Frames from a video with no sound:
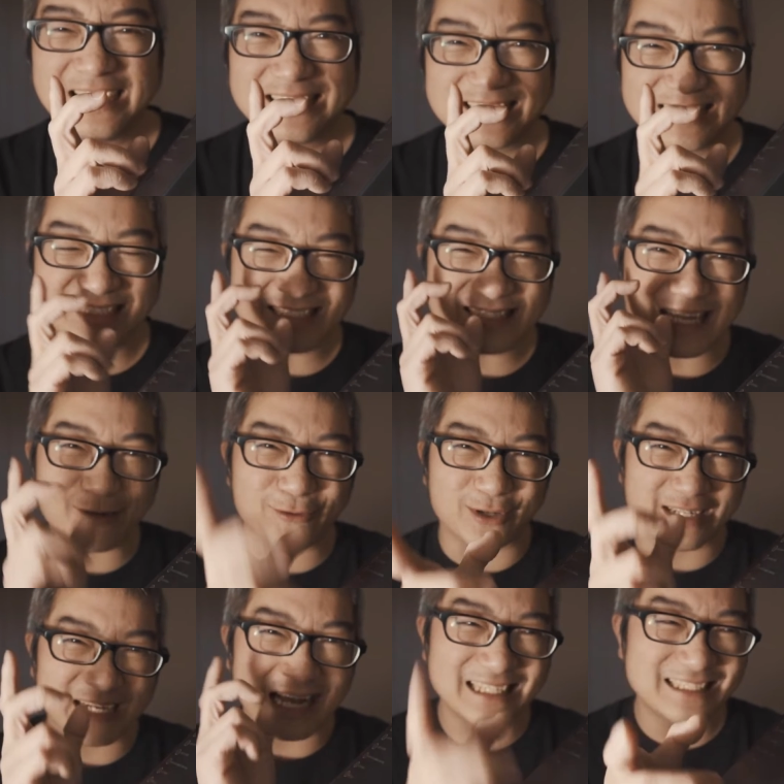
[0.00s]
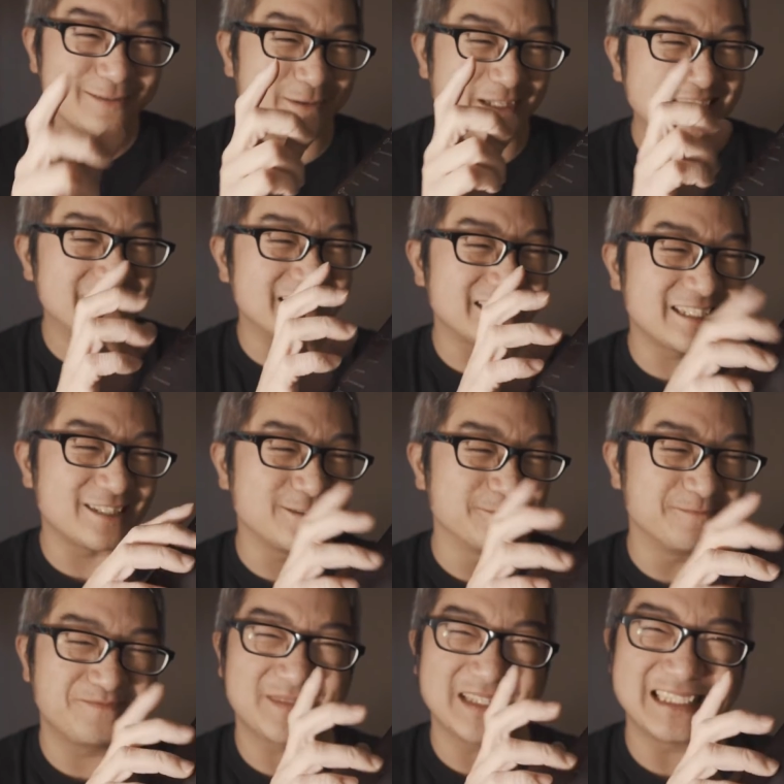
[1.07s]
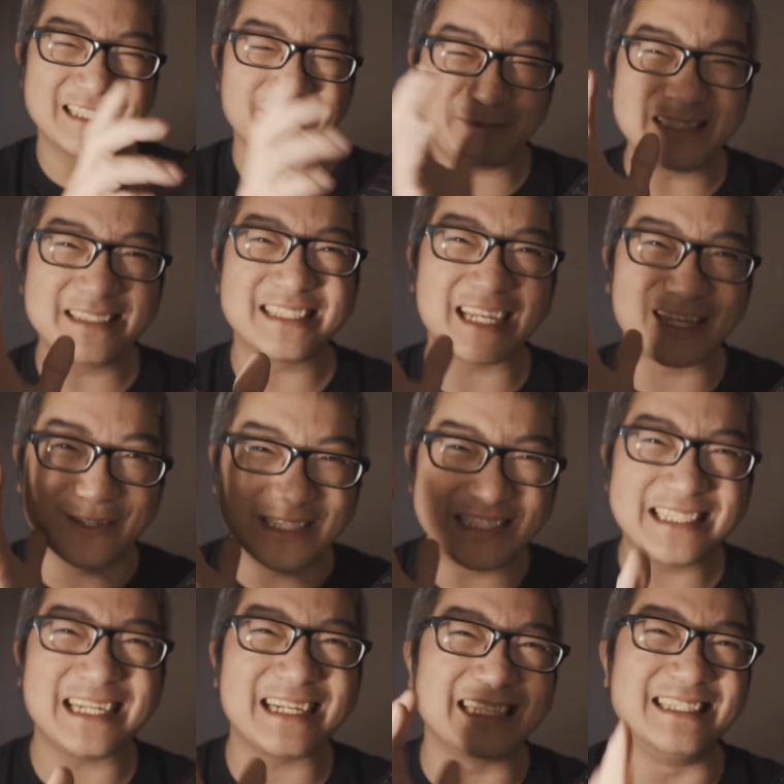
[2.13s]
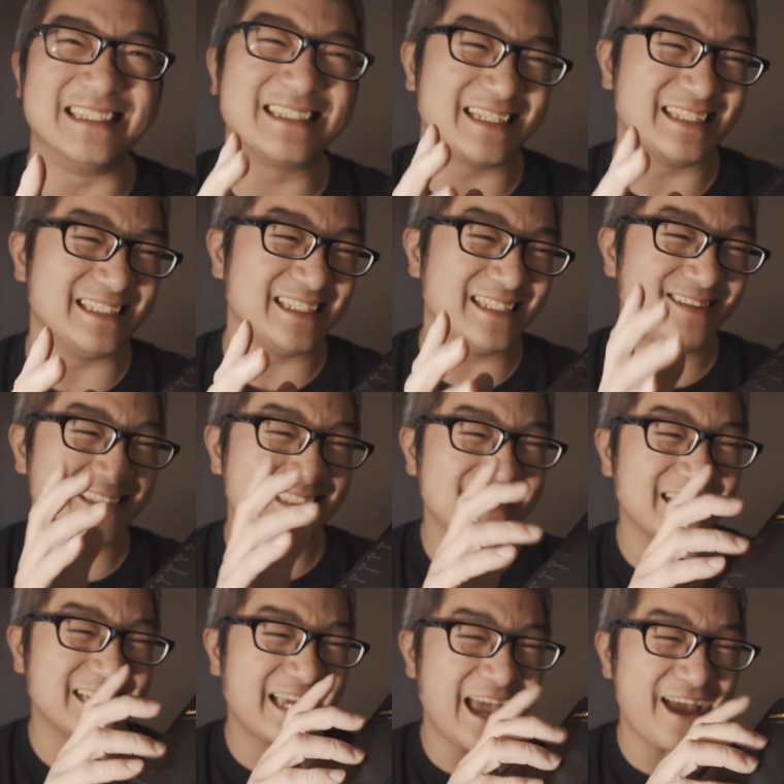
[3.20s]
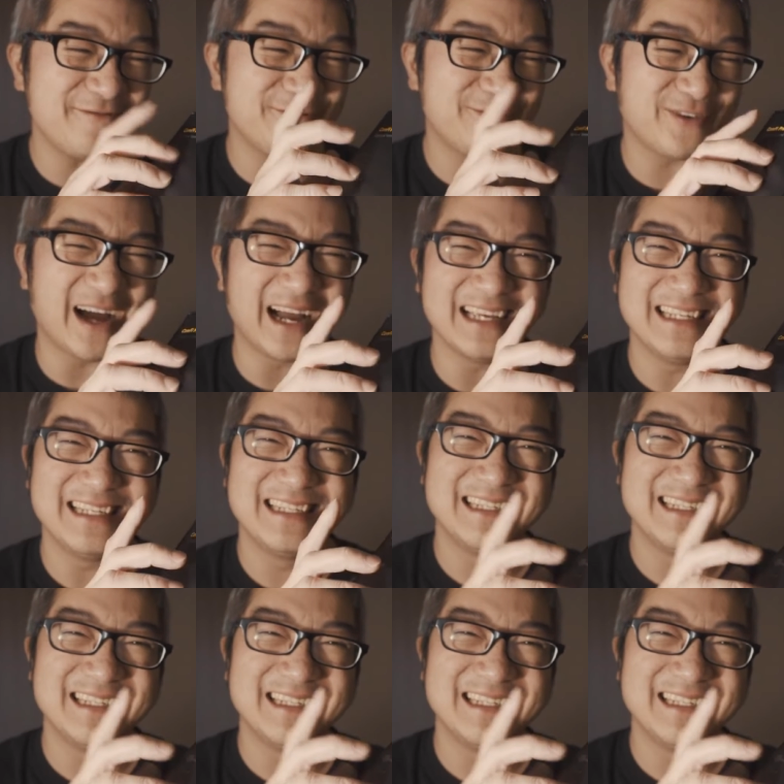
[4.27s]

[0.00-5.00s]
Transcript: 其实当我看这名字的时候，这名字给我印象很深，因为这个 CamFi，